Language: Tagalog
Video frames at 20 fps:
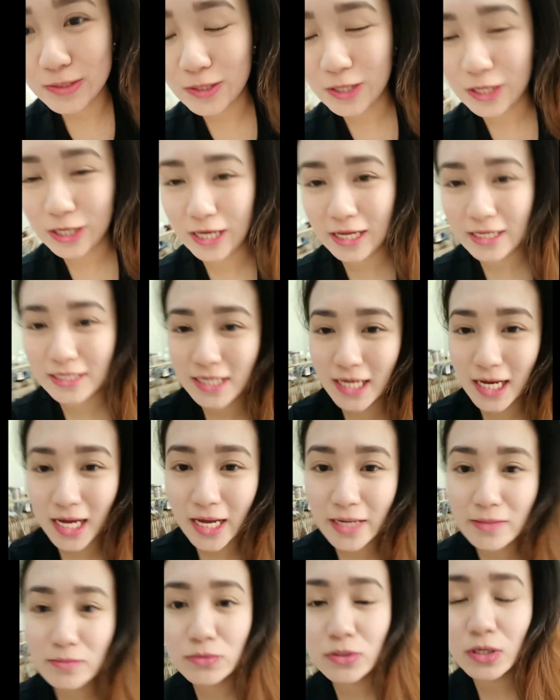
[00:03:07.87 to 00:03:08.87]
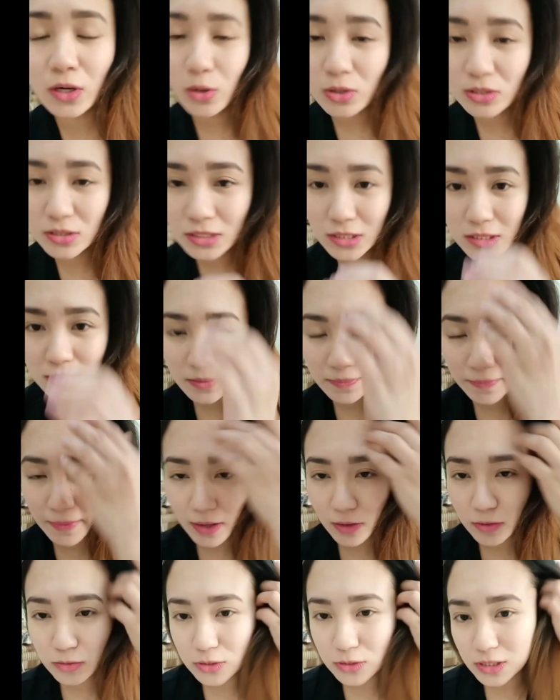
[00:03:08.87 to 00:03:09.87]
So, ayan. Kakain muna ako kasi hindi
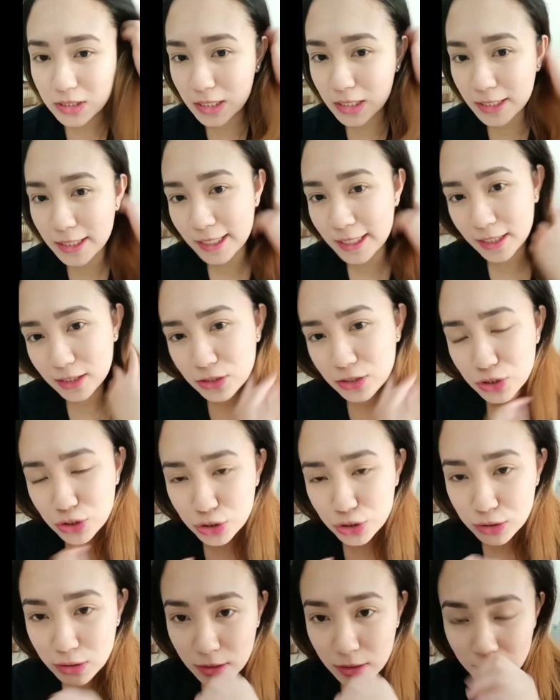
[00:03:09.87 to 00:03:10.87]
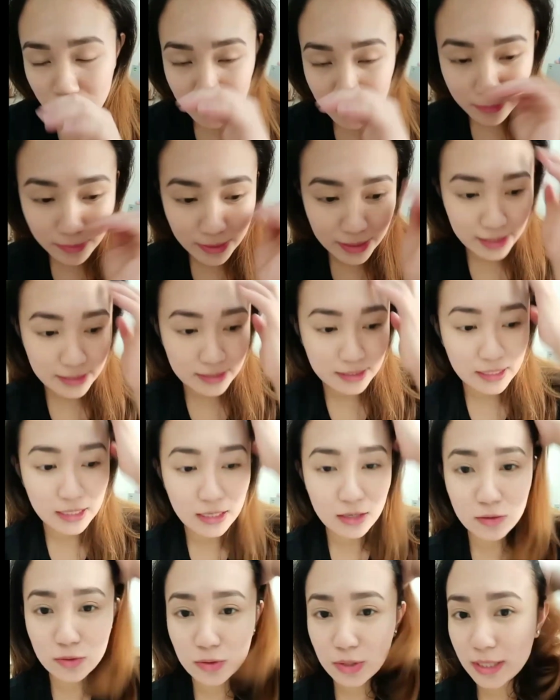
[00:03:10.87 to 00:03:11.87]
pa ako nagla-lunch maya na
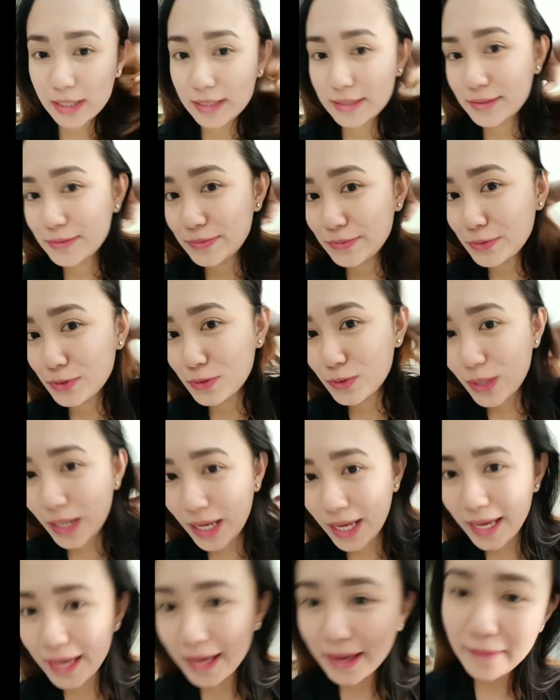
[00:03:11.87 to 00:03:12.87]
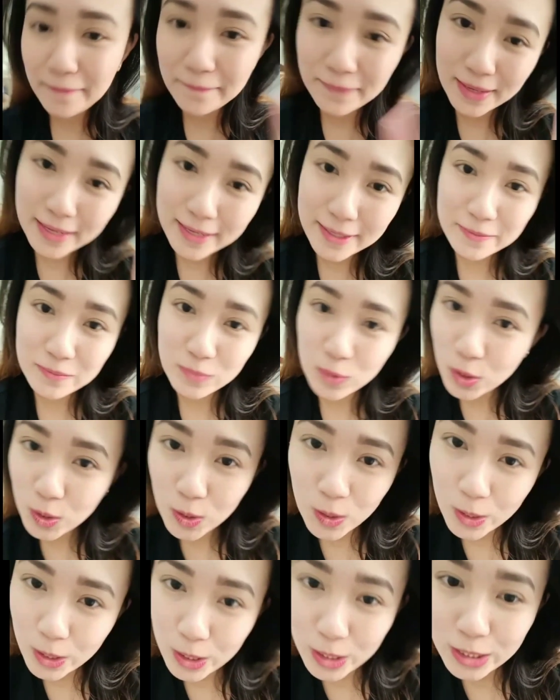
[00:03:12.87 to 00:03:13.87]
lang ulit. Okay, bye
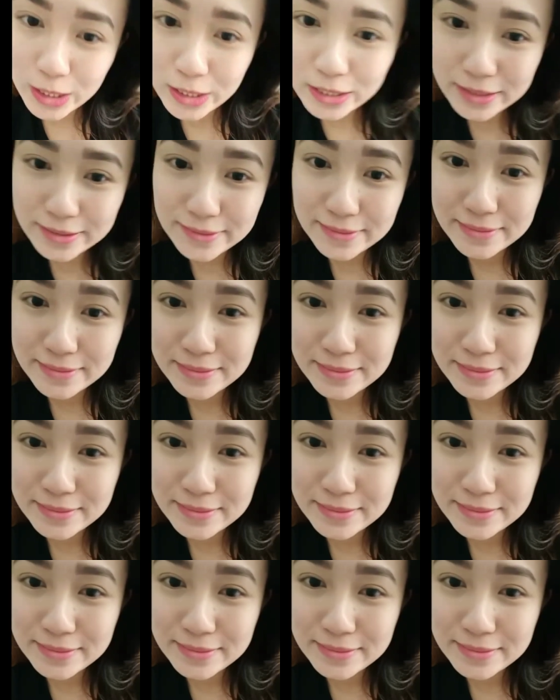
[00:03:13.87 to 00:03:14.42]
boy!